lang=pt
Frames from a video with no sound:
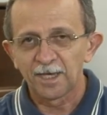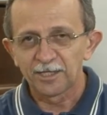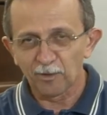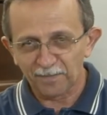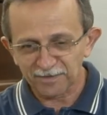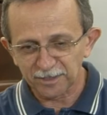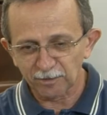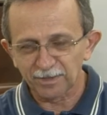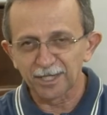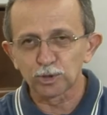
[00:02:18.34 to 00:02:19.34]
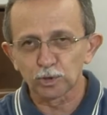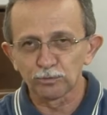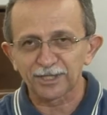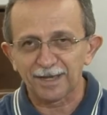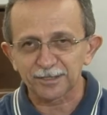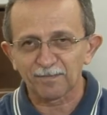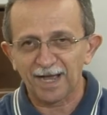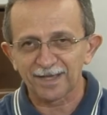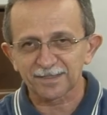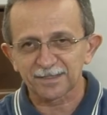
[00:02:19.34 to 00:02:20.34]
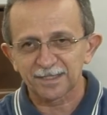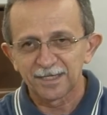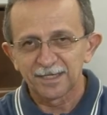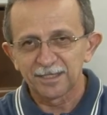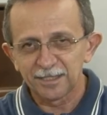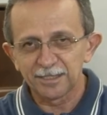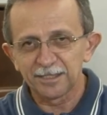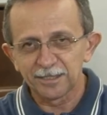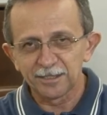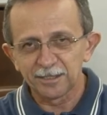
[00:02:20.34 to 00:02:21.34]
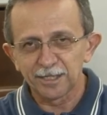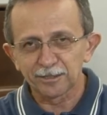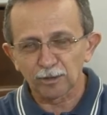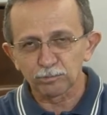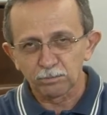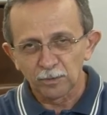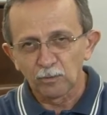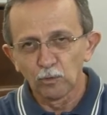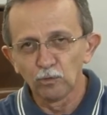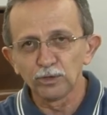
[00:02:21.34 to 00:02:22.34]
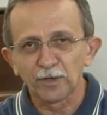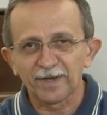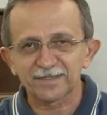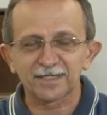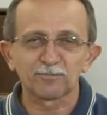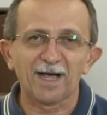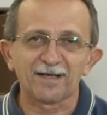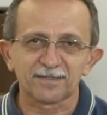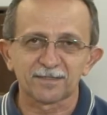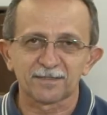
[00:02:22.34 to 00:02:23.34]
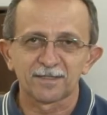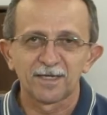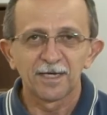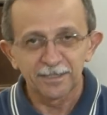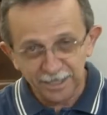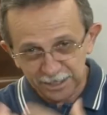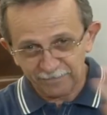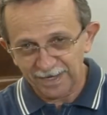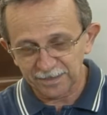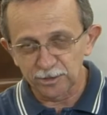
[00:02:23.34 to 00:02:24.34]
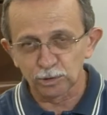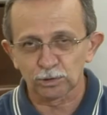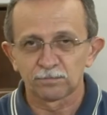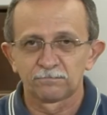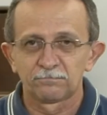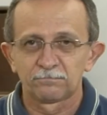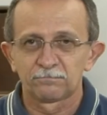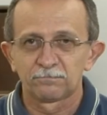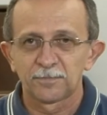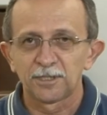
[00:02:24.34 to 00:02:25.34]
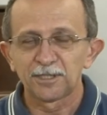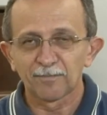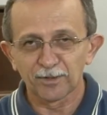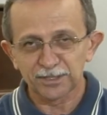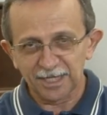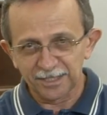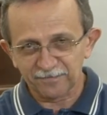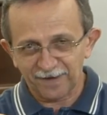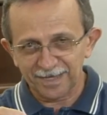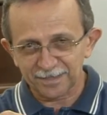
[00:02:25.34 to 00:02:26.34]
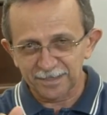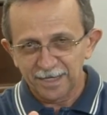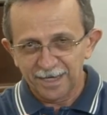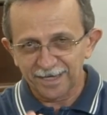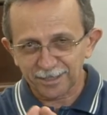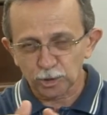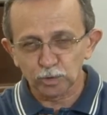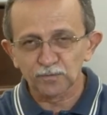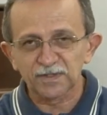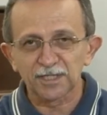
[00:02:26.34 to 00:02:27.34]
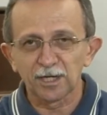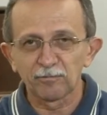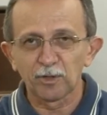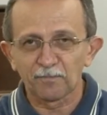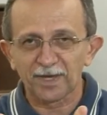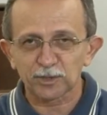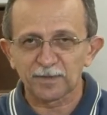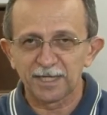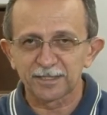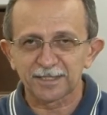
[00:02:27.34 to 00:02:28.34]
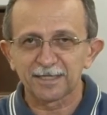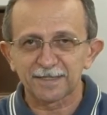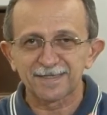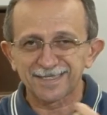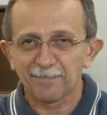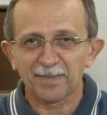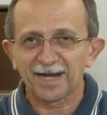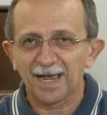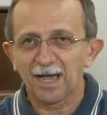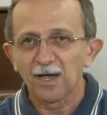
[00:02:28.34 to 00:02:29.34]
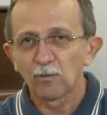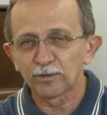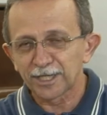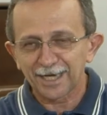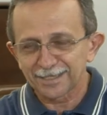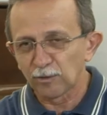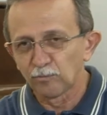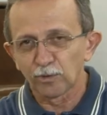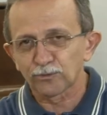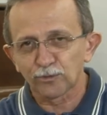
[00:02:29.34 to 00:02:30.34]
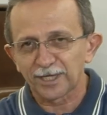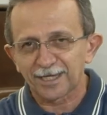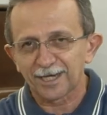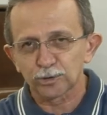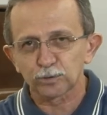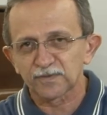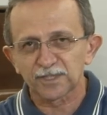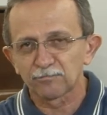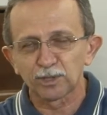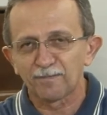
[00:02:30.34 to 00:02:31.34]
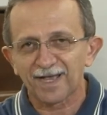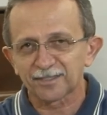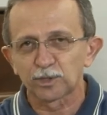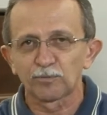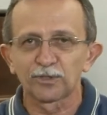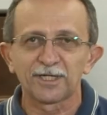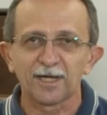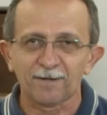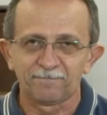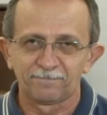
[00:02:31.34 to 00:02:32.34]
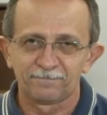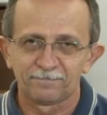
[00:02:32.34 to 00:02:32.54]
E eu peço então que eles juntem as massas e, e, e então unam essas massas. E eles fazem isso. E depois que eles fazem essa junção, eu peço que eles tentem separar o que cada um botou naquela junção de massa de modelar.